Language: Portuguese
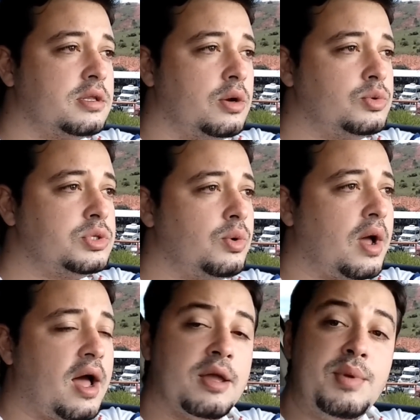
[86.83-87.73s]
Então o seu
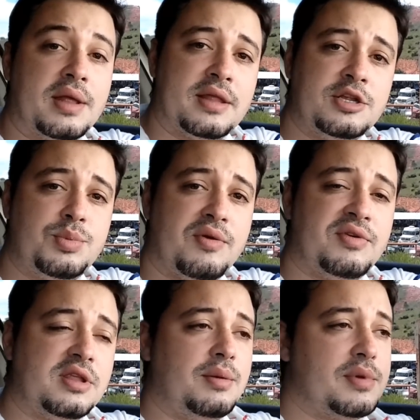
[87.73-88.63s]
carro aí me atende
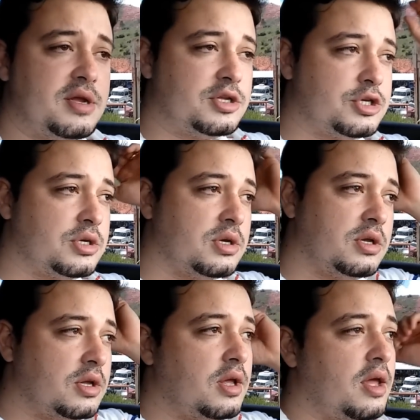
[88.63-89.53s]
perfeitamente
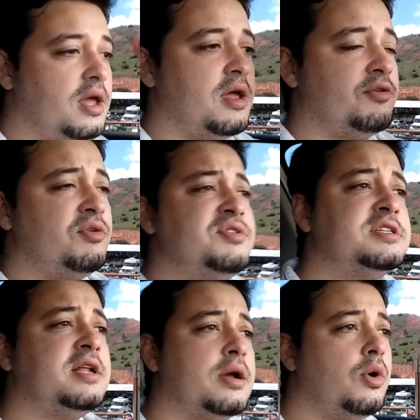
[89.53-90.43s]
é, vamos
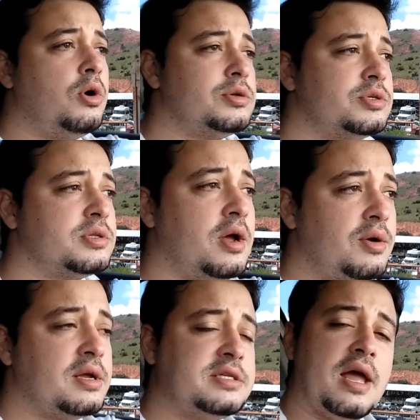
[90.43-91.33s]
fazer negócio e
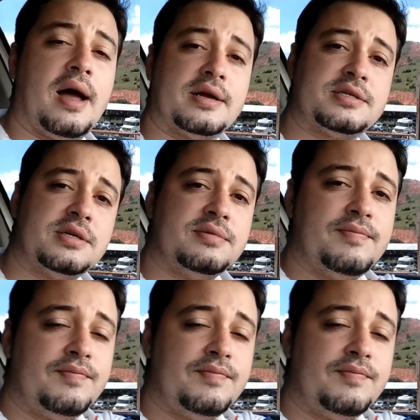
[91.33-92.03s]
tal, o que, que, você acha?